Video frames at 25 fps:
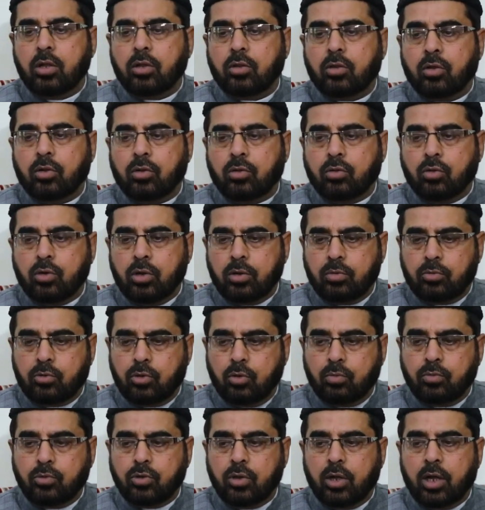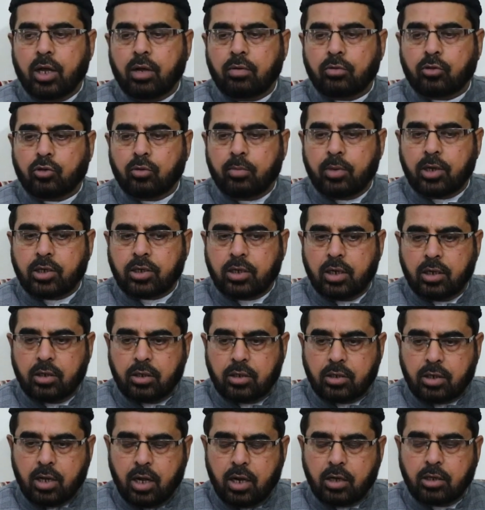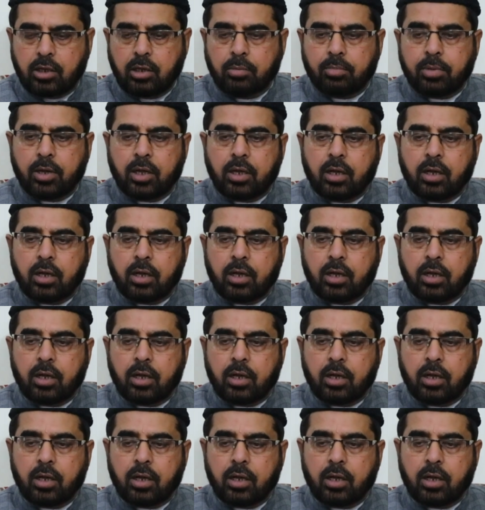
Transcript: तो तुम तुम जो है तुम्हें शांति